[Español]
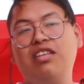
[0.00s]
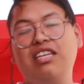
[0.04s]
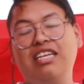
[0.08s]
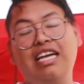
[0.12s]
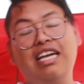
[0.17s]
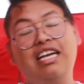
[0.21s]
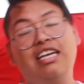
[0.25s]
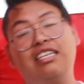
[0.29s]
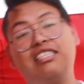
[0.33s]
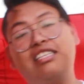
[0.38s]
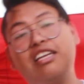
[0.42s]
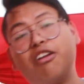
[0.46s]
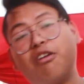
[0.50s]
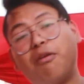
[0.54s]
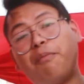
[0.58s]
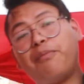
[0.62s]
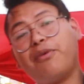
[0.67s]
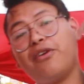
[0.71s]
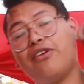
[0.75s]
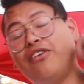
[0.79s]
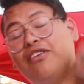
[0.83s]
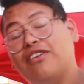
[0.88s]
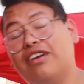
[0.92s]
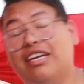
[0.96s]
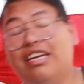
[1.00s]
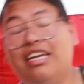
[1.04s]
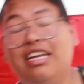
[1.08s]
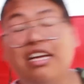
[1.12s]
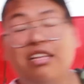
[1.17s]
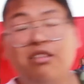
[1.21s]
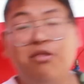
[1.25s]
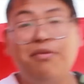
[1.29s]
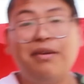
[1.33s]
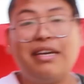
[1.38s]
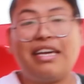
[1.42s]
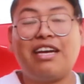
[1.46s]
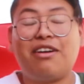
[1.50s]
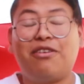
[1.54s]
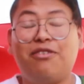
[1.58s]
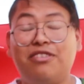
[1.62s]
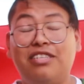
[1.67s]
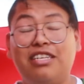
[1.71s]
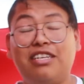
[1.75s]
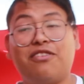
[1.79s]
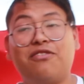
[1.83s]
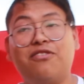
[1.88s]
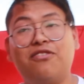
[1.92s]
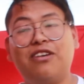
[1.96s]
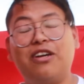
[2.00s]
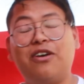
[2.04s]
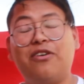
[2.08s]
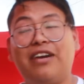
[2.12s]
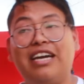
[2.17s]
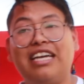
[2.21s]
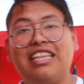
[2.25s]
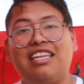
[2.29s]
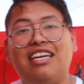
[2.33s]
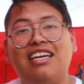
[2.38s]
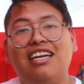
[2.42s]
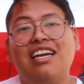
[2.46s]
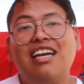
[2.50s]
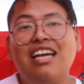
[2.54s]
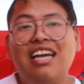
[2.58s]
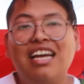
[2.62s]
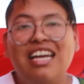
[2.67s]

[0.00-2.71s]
eh, se rompió y la tuve que coser con una ojeta